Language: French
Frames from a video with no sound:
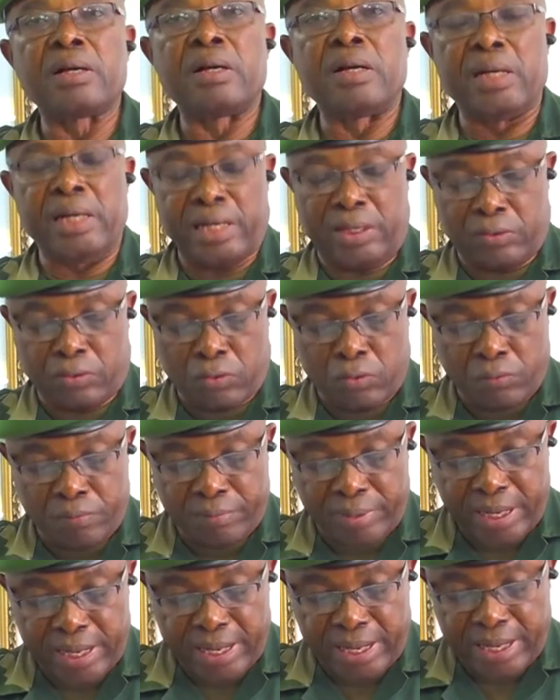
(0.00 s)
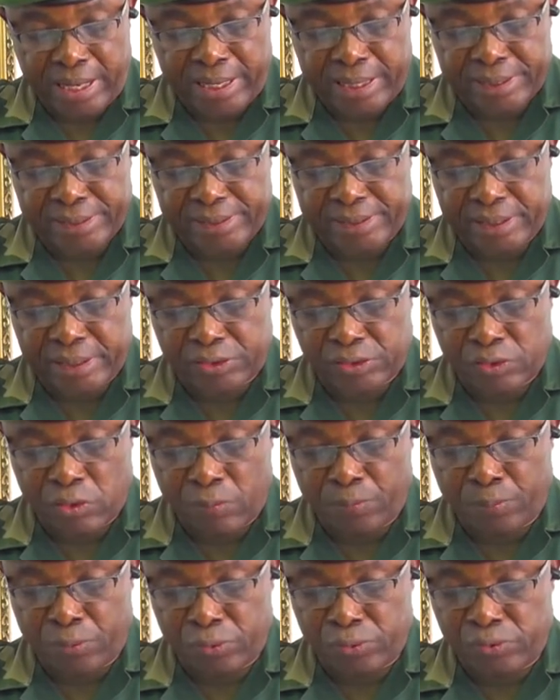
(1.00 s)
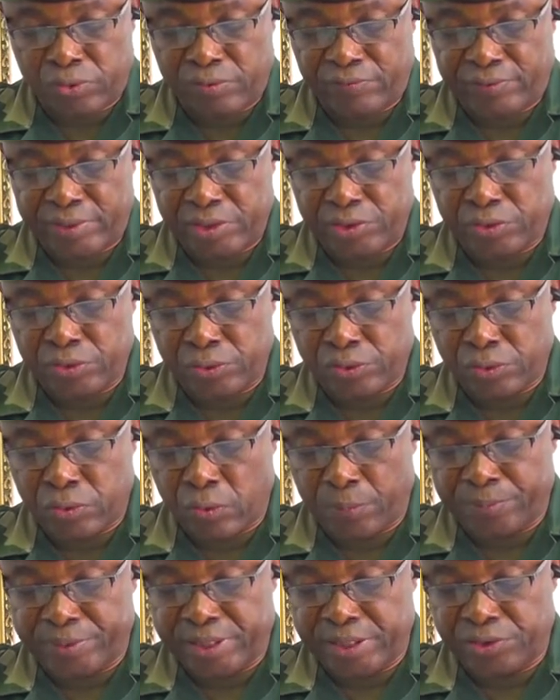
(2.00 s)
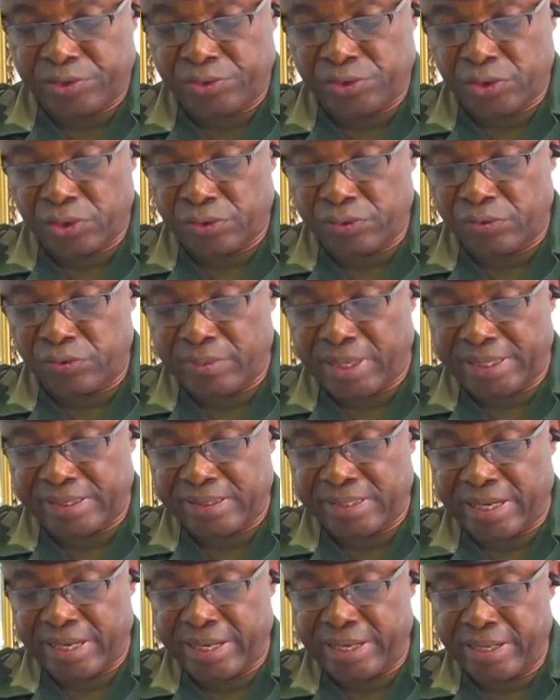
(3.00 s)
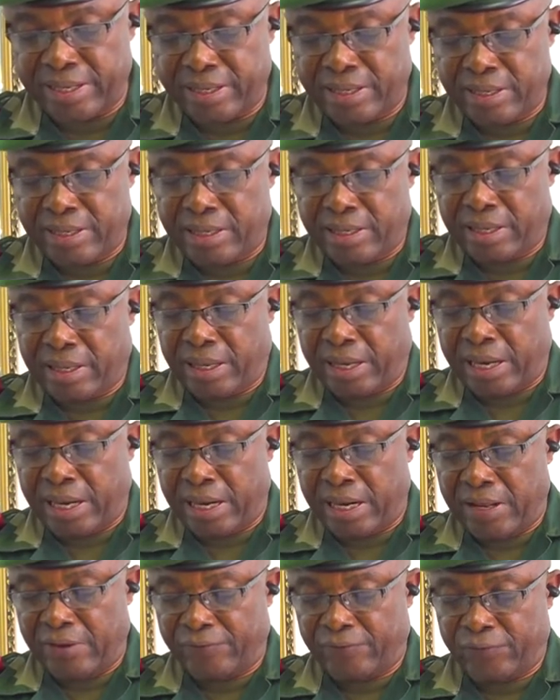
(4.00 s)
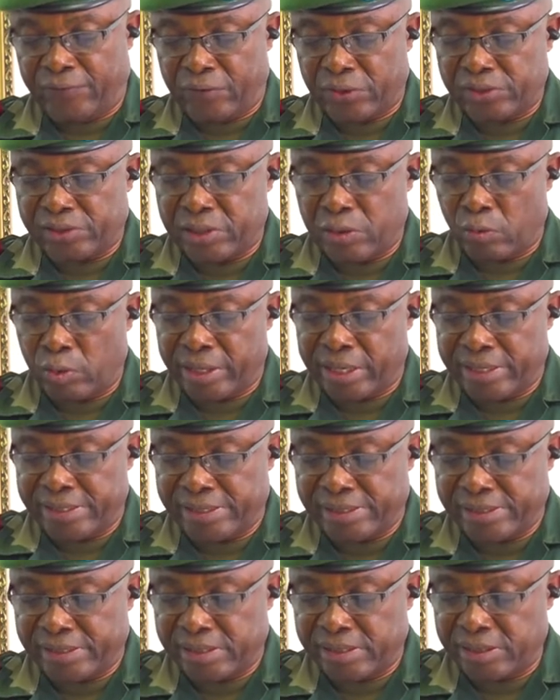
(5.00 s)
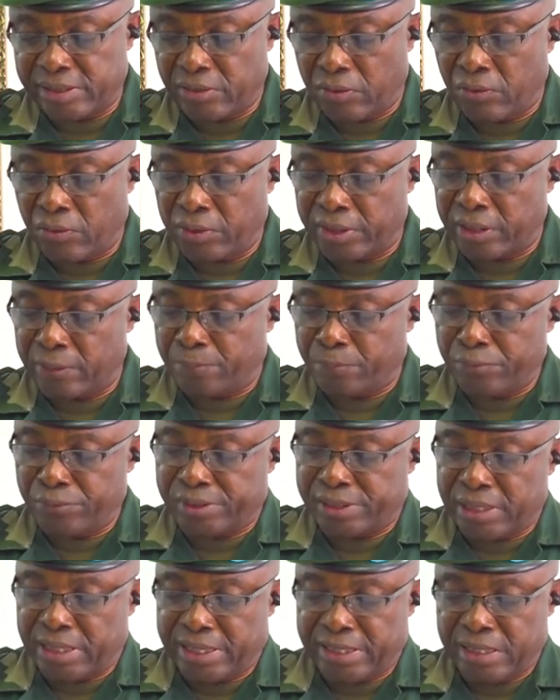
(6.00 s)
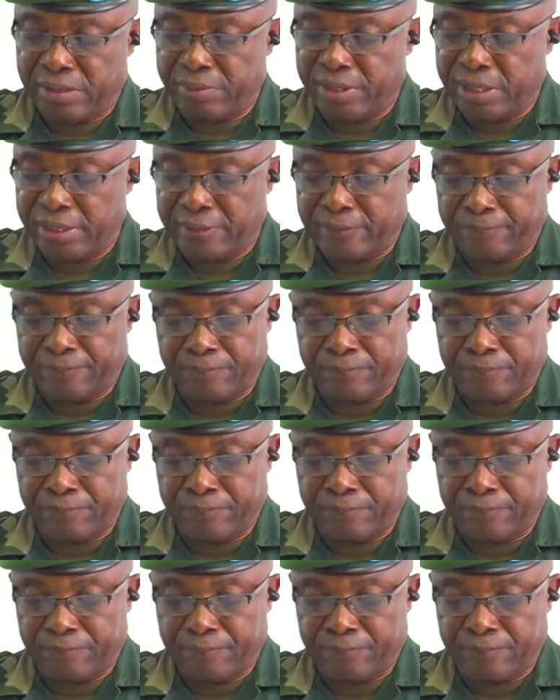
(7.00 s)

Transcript: Les combats se sont poursuivis jusqu'aux petites heures du matin et les forces loyalistes ont repoussé l'ennemi.